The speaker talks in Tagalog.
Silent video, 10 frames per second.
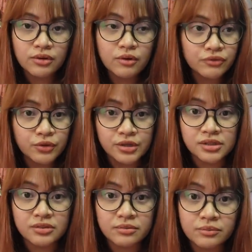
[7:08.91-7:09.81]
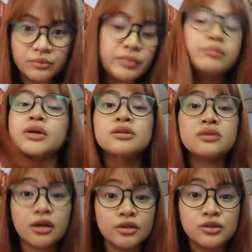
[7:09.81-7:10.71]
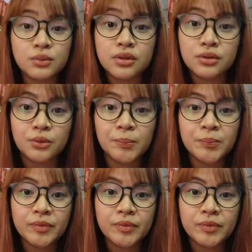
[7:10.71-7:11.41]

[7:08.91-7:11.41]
of course, because God is with you.